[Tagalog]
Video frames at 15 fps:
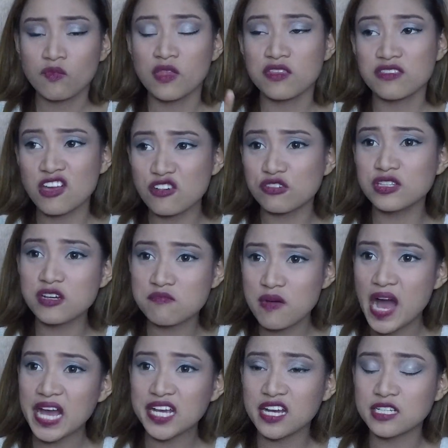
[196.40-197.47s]
tanong ng
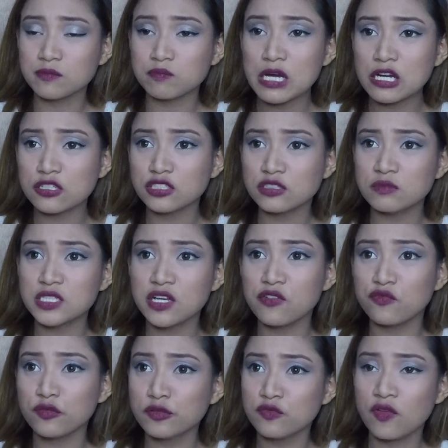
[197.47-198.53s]
bayan, paano daw maging
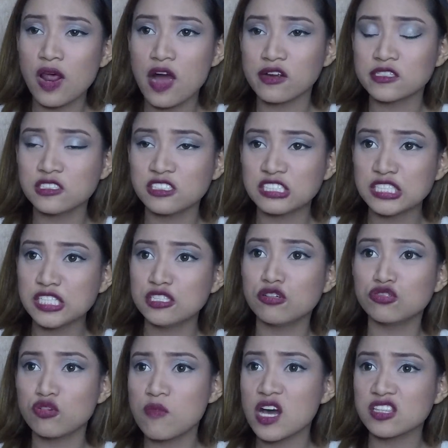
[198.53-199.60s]
food vlogger nang hindi daw
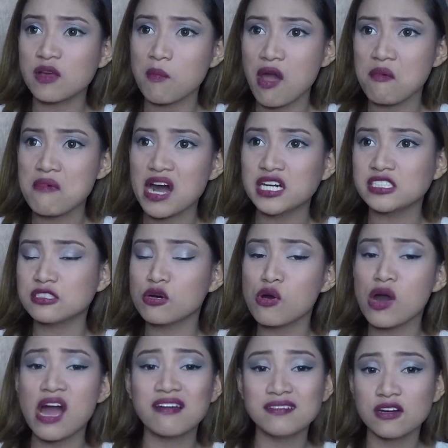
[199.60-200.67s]
tumataba? Bakit daw
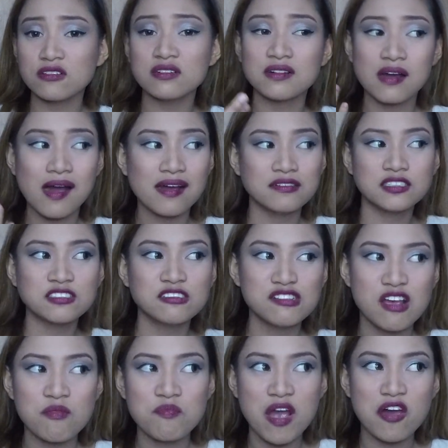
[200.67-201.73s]
kain ako ng kain ng
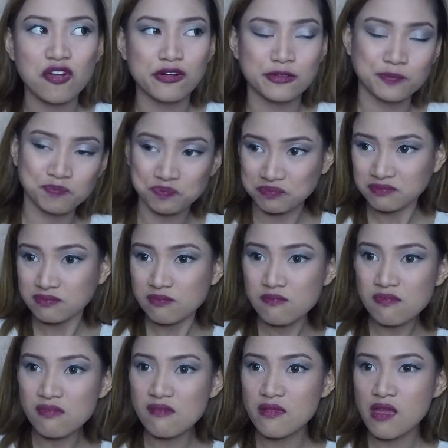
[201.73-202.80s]
ganyan, pero
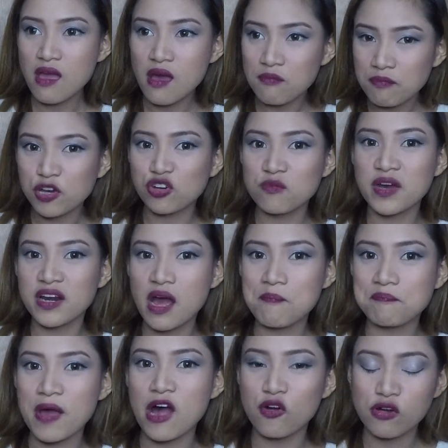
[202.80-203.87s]
pag
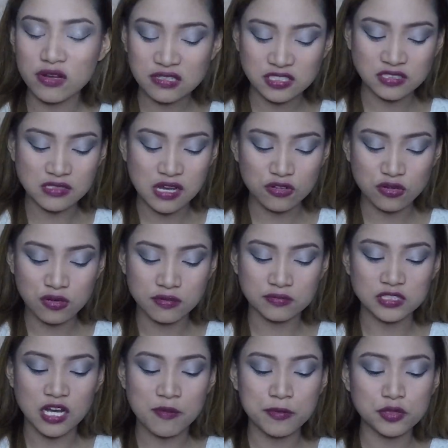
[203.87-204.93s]
rumarampa ako is, ano,
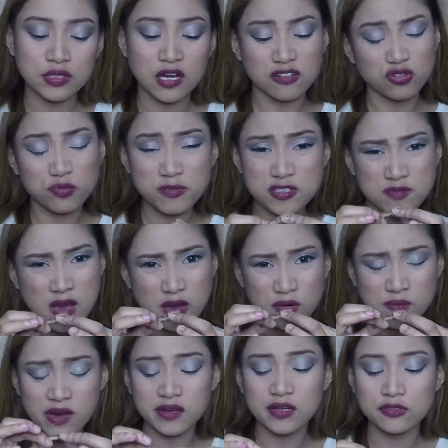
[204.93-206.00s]
nakat nakatupit ba ako,
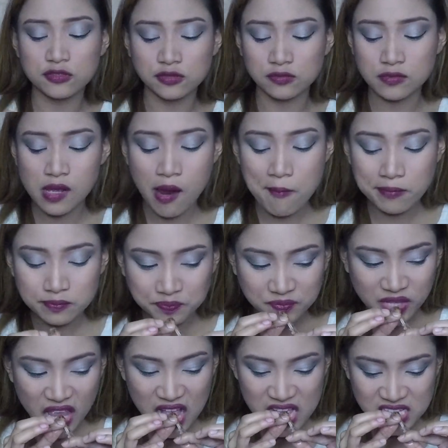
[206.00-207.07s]
mga ganun.
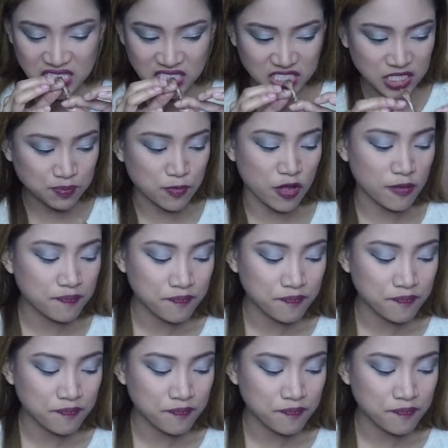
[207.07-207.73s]
Sarap pa.